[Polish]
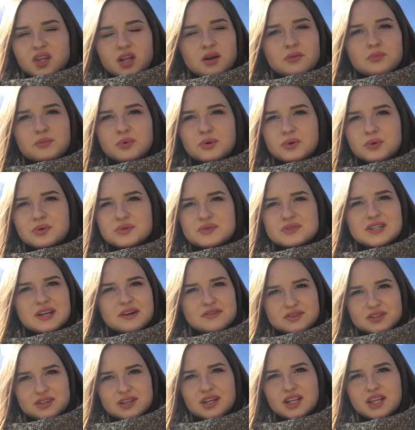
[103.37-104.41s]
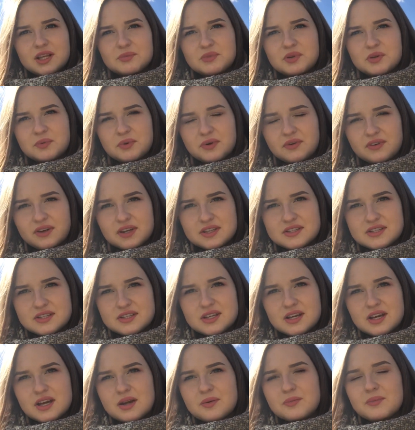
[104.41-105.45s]
Bóg zawsze daje nam odpowiedzi,
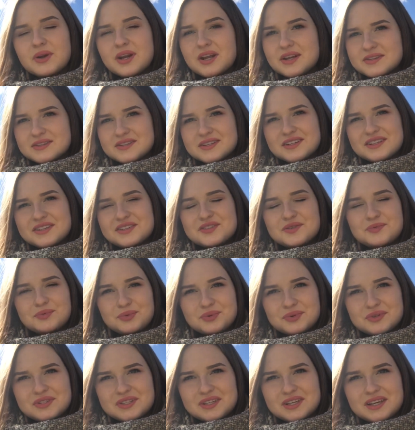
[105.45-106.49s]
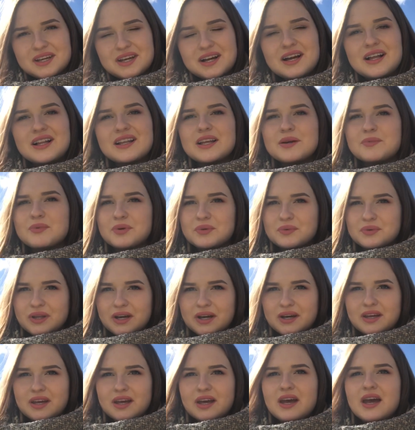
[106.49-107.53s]
prędzej czy później, ale nam ją
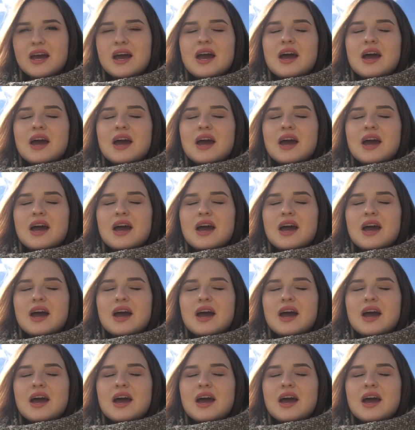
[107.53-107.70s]
daje